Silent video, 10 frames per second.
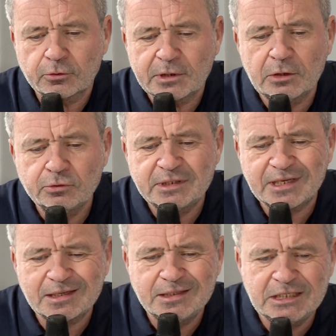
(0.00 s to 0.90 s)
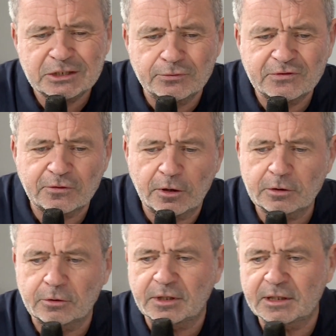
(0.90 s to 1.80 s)
on a un logiciel qui dysfonctionne,
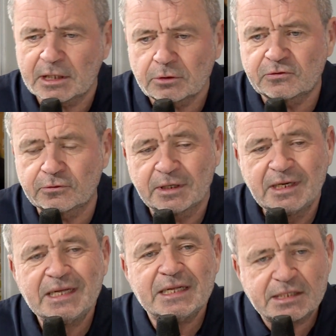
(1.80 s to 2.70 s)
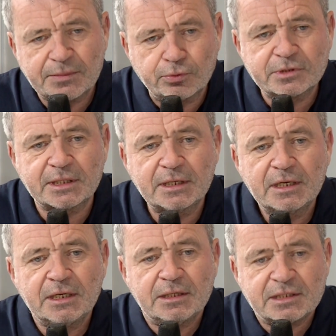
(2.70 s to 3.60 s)
quand on a quelque chose, c'est pour ces,
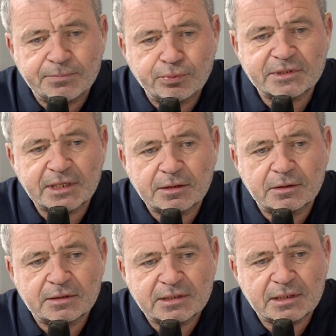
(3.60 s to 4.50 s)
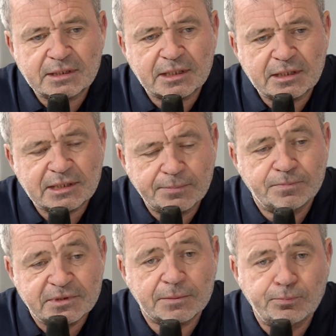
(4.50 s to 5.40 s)
c'est pour cette,
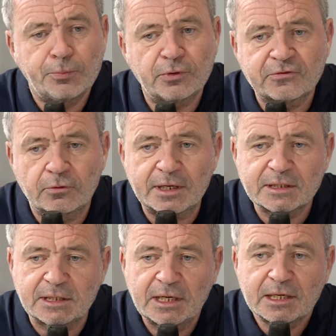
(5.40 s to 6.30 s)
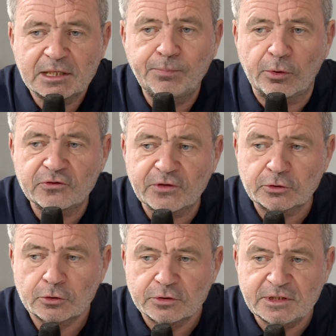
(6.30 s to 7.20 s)
population-là qui, prend en
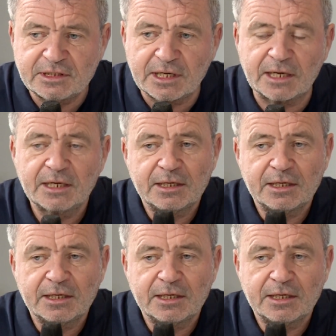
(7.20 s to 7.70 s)
charge au quotidien